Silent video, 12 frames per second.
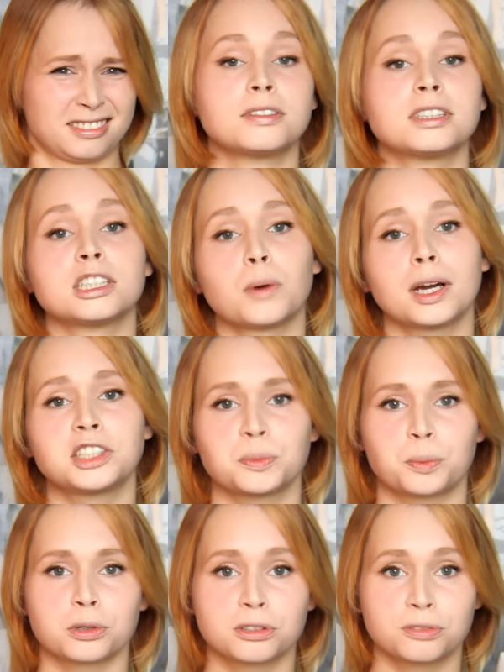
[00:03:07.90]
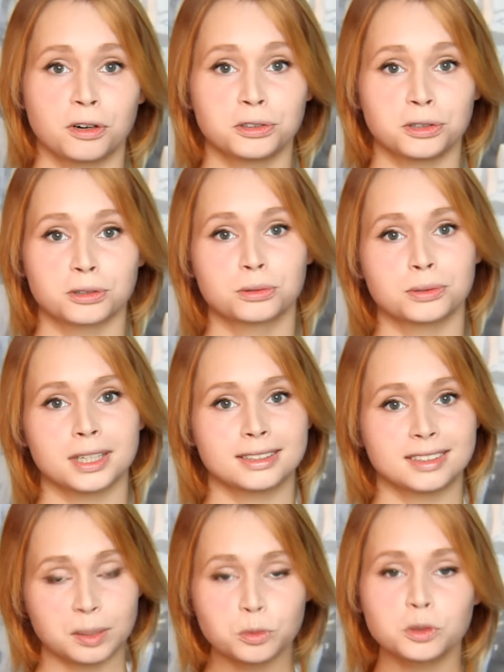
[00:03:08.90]
Wysyłajcie portfolio, które
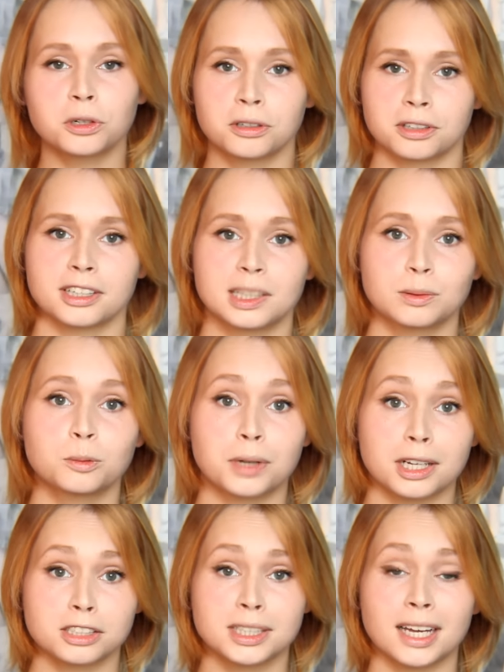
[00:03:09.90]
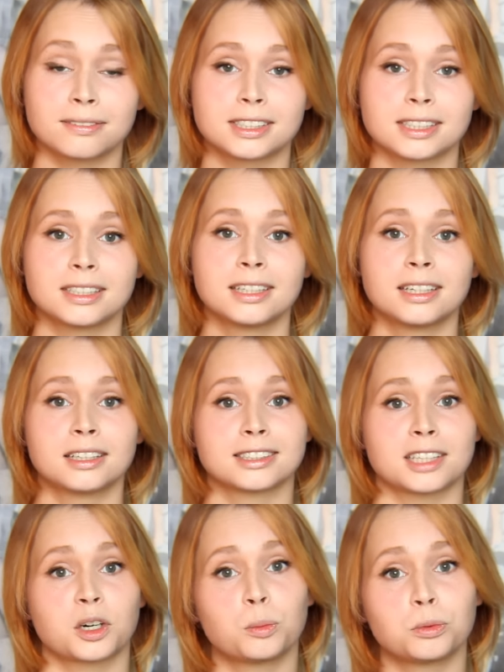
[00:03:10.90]
temu konkretnemu pracodawcy
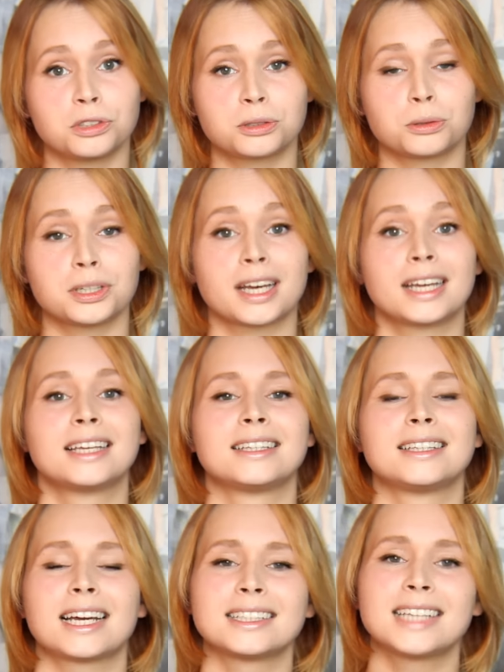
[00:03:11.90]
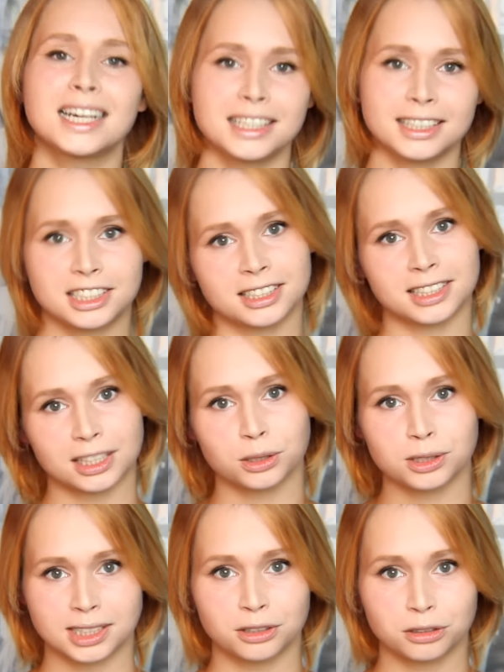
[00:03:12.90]
zakomunikuje, nadaje się na
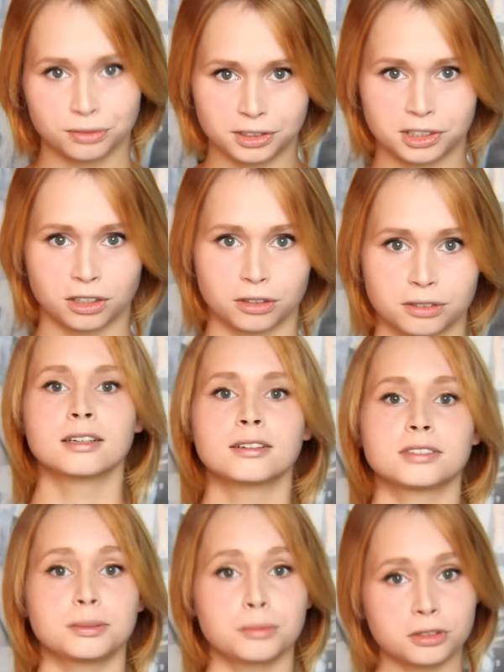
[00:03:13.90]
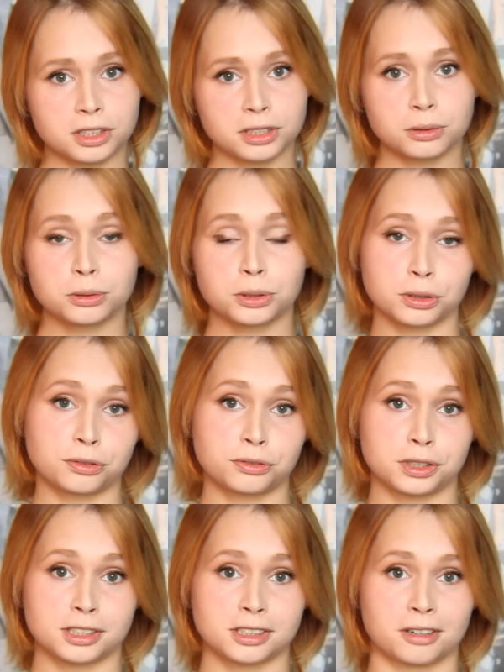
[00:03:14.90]
to stanowisko. W tym odcinku to już
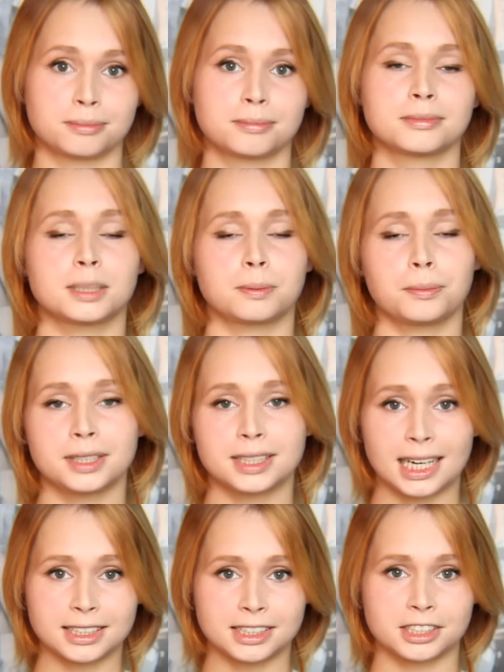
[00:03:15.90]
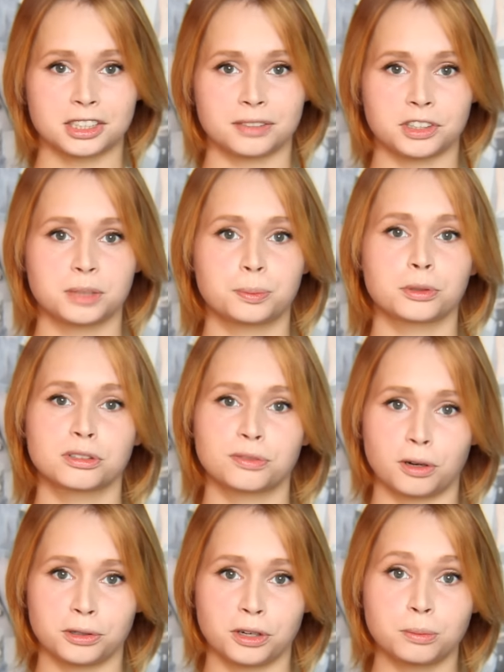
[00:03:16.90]
wszystko. Zapamiętajcie, że Wasze
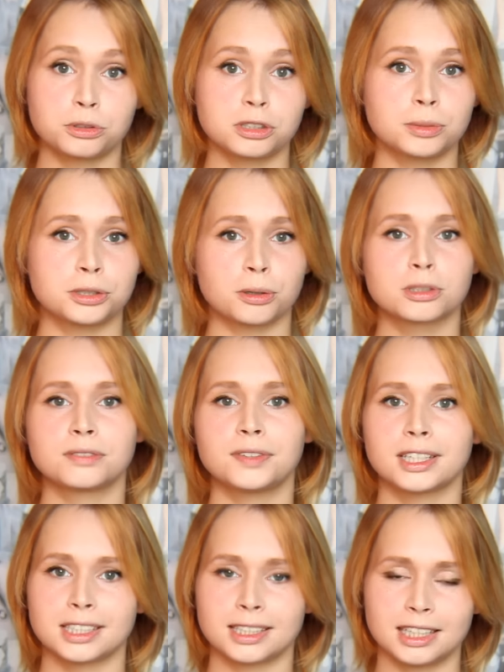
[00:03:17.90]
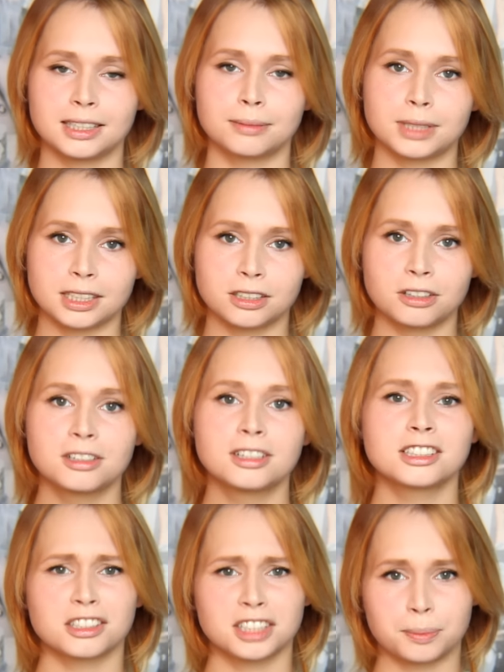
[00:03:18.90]
portfolio musi być odzwierciedleniem tego,
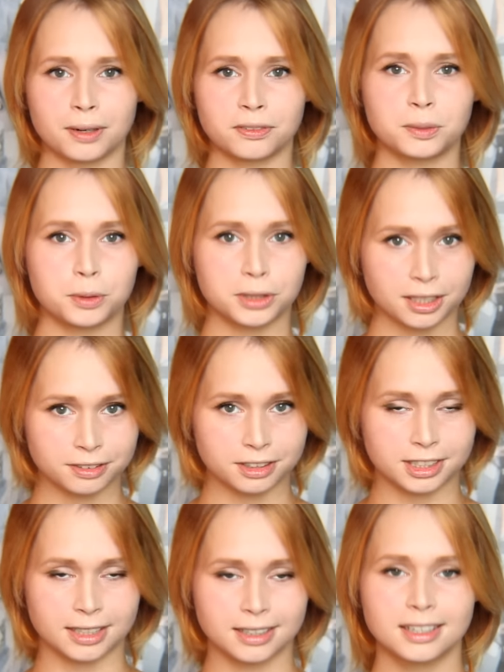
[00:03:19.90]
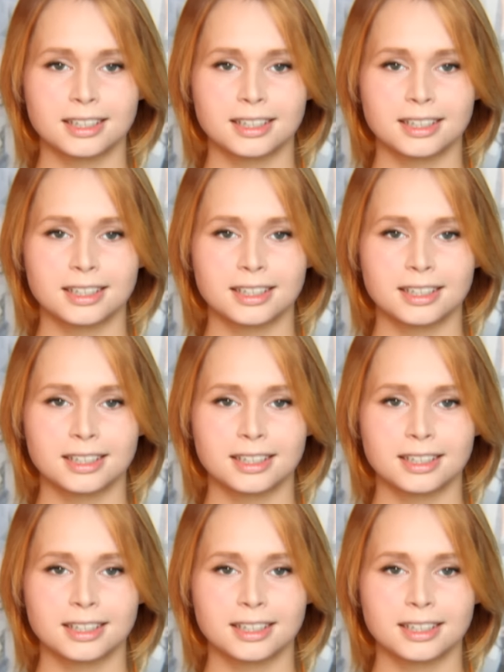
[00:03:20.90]
co naprawdę potraficie.